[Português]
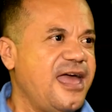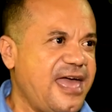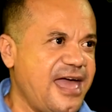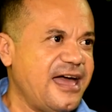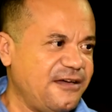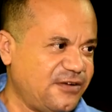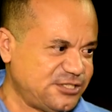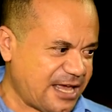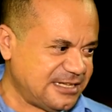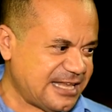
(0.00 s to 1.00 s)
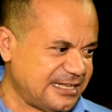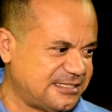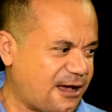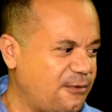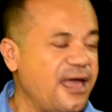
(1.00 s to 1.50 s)
é a
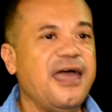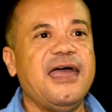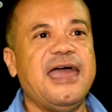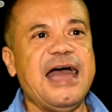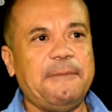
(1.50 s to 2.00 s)
evangelização é